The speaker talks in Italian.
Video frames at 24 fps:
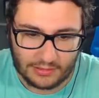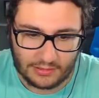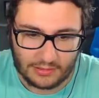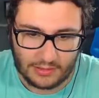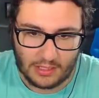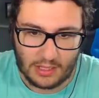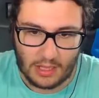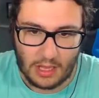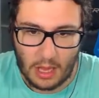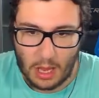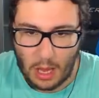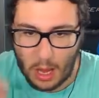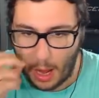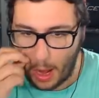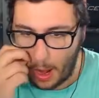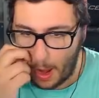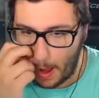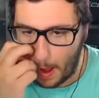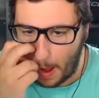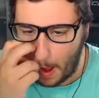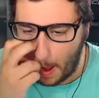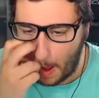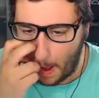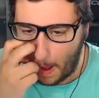Ah, ok.
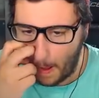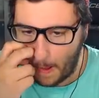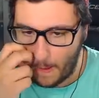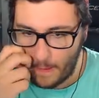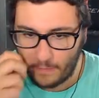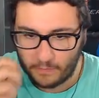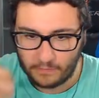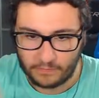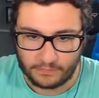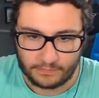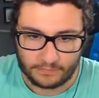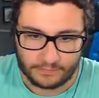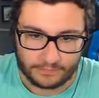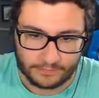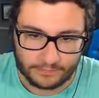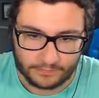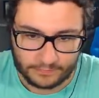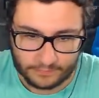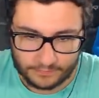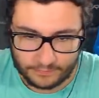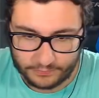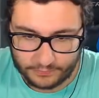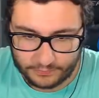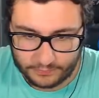Questa cos'è una
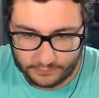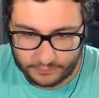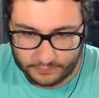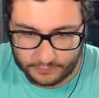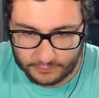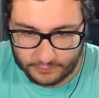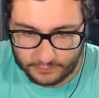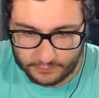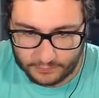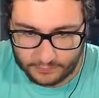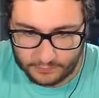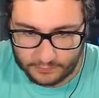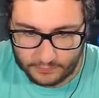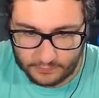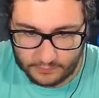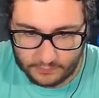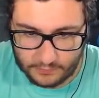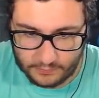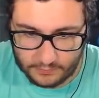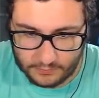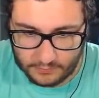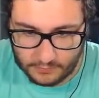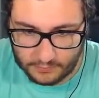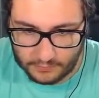macchina...
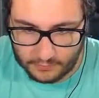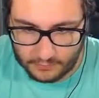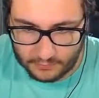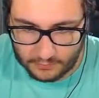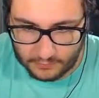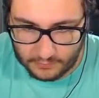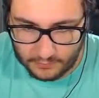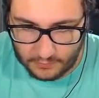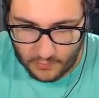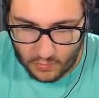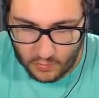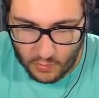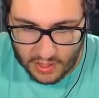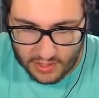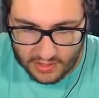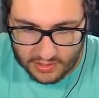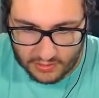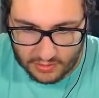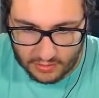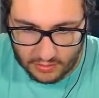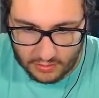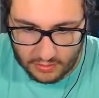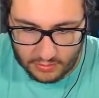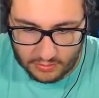Mm, questo?
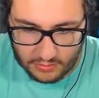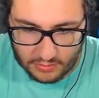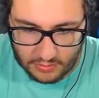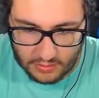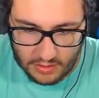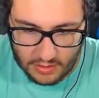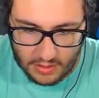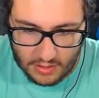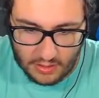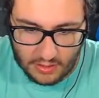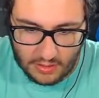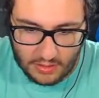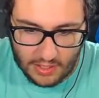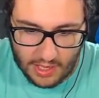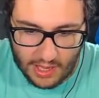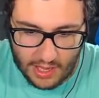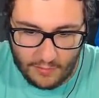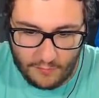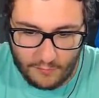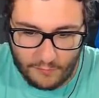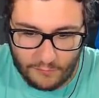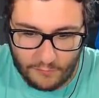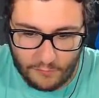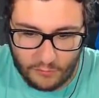Eh, un
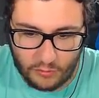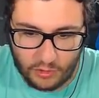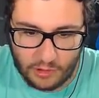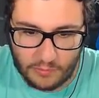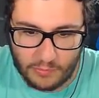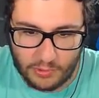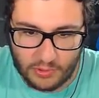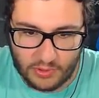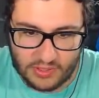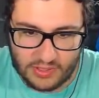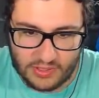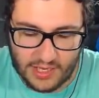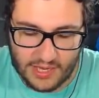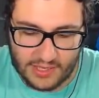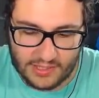fullatoio, un non so.